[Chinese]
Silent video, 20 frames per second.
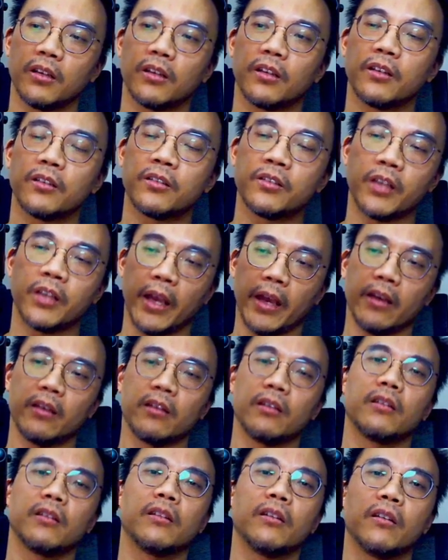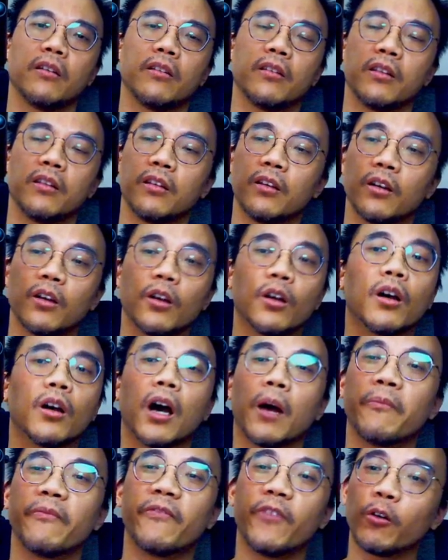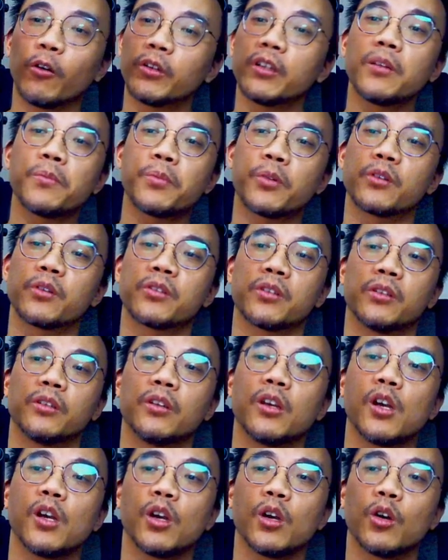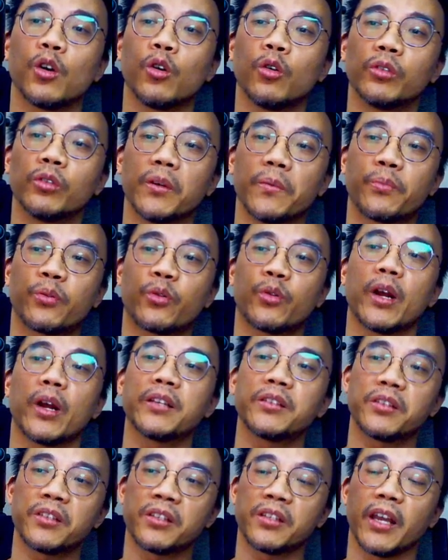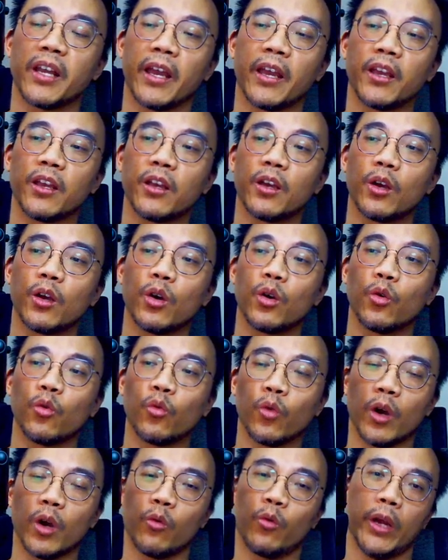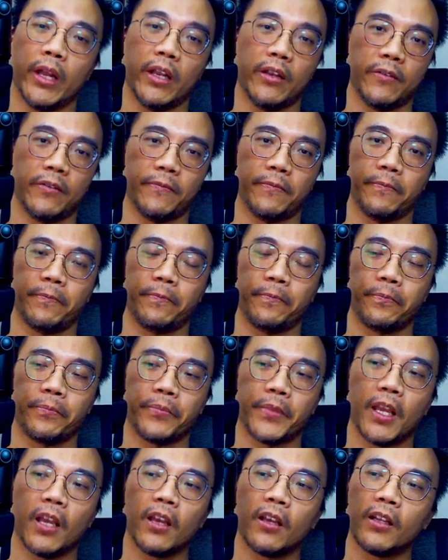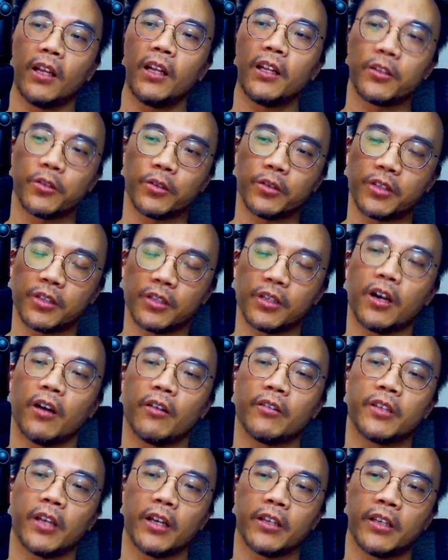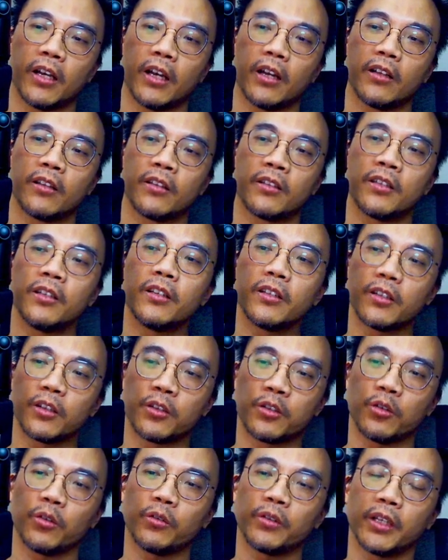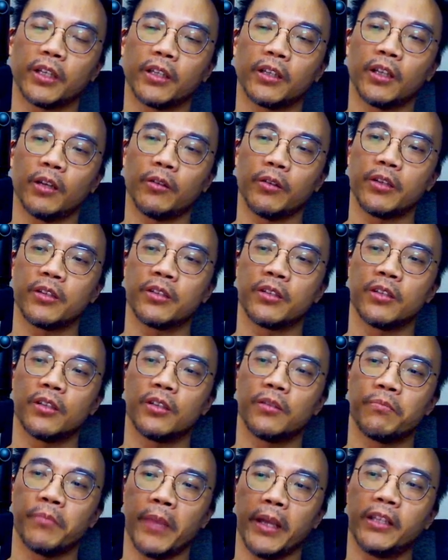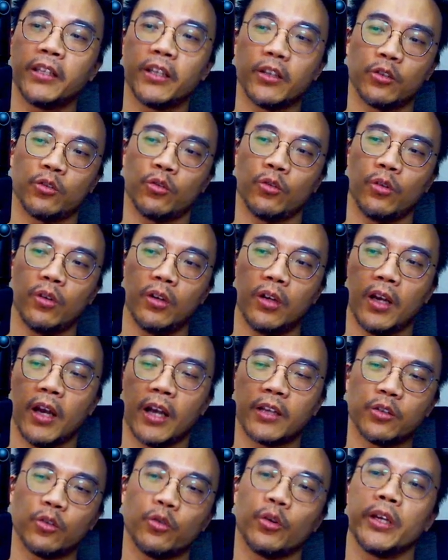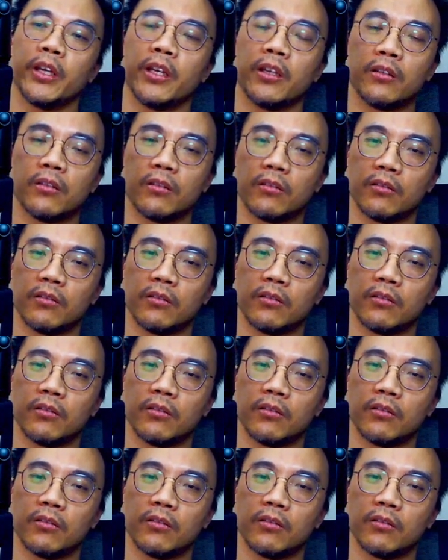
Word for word: say，I'm voting the person who the press say will win。那你就思考一下下，这里的重点到底是媒体说还是会赢？